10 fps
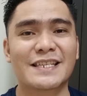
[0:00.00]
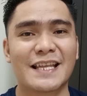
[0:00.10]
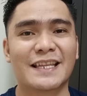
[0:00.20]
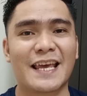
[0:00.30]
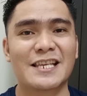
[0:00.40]

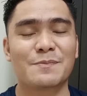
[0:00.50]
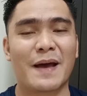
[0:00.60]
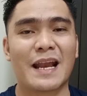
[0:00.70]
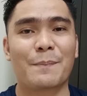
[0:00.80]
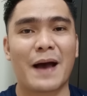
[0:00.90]
just in case
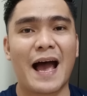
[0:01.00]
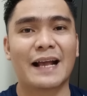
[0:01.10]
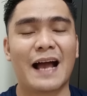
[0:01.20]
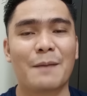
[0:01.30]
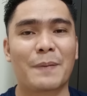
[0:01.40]
man na
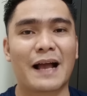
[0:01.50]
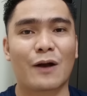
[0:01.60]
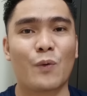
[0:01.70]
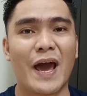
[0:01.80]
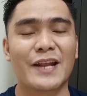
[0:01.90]
paaga ang
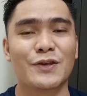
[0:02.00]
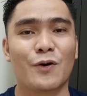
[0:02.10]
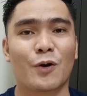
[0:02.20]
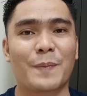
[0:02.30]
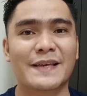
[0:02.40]
pag-acquire
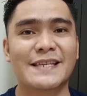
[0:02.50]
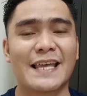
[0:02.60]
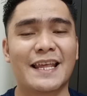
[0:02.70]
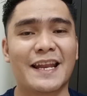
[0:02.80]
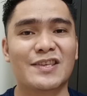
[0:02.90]
nyo or
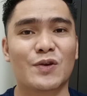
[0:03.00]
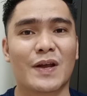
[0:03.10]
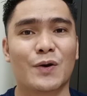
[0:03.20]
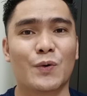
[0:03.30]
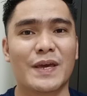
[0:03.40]
pag-generate
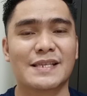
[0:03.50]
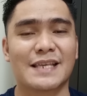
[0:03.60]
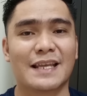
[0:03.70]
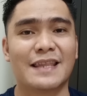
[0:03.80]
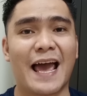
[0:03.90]
nyo ng
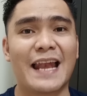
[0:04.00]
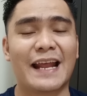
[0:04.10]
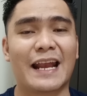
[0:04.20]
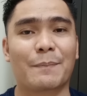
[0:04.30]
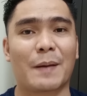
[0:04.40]
OAC
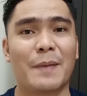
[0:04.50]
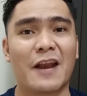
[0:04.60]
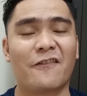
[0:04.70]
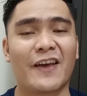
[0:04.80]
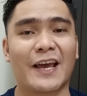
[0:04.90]
dahil nga
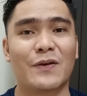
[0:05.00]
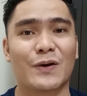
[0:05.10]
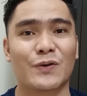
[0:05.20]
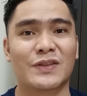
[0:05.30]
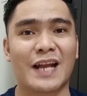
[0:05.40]
nagpa-verify kayo
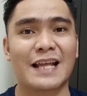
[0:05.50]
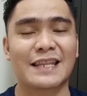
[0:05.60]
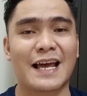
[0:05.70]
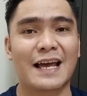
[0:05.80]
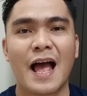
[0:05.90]
ng
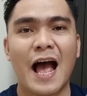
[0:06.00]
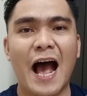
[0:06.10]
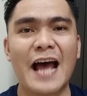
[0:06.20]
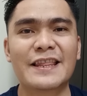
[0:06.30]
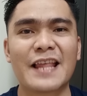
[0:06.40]
kontrata
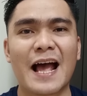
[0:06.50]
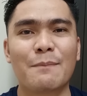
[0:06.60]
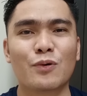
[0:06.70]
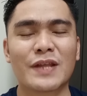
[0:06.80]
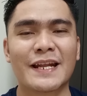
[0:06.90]
at
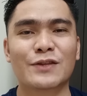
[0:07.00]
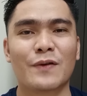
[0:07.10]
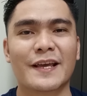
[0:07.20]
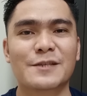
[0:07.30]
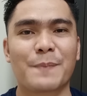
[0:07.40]
aabutan
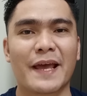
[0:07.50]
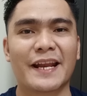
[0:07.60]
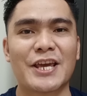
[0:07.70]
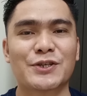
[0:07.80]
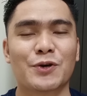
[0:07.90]
ito ng
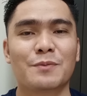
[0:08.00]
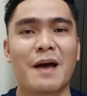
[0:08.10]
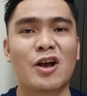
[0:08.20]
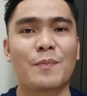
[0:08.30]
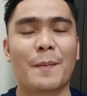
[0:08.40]

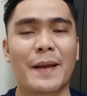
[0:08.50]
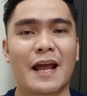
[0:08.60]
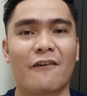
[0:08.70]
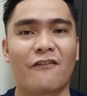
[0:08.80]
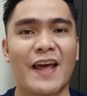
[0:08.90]
expiration bago pa
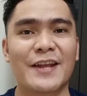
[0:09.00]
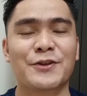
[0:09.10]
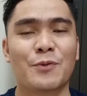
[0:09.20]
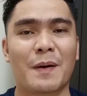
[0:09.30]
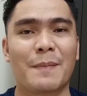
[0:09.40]
man ang
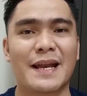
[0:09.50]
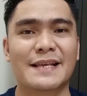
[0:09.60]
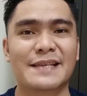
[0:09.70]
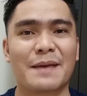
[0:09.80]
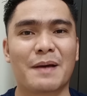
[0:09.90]
flight nyo
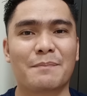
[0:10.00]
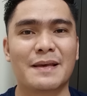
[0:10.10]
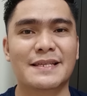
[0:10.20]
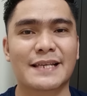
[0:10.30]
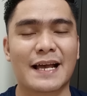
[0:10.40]
pabalik sa
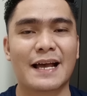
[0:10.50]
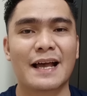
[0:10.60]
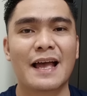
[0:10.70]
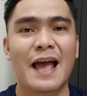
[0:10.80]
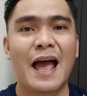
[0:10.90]
ibang
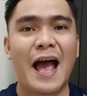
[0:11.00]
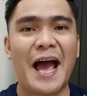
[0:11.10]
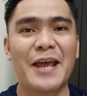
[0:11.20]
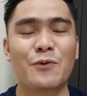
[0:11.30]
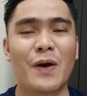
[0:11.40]
bansa,
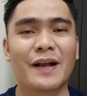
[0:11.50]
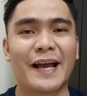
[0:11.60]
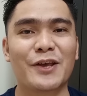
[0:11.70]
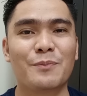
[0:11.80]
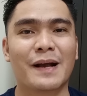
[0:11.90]
ay
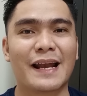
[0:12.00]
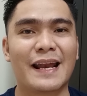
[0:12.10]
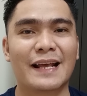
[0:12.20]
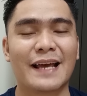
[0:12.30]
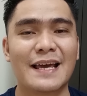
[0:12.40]
huwag kayong
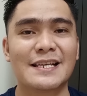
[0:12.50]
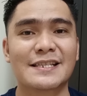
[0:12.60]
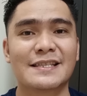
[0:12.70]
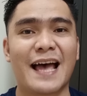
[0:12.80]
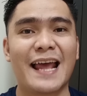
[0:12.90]
mag-alala
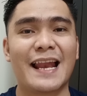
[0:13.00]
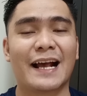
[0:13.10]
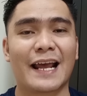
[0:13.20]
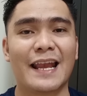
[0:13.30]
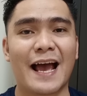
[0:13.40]
guys dahil
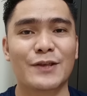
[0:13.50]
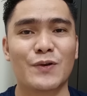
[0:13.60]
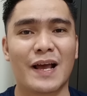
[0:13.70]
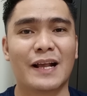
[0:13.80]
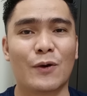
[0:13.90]
ang kailangan
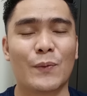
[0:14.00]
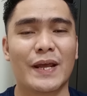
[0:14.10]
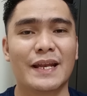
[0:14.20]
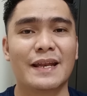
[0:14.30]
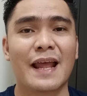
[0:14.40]
nyo lang
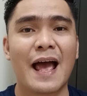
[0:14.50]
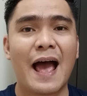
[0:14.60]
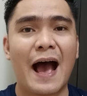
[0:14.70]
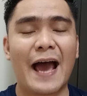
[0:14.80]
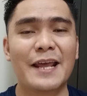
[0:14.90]
gawin
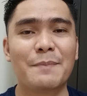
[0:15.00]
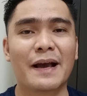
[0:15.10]
ay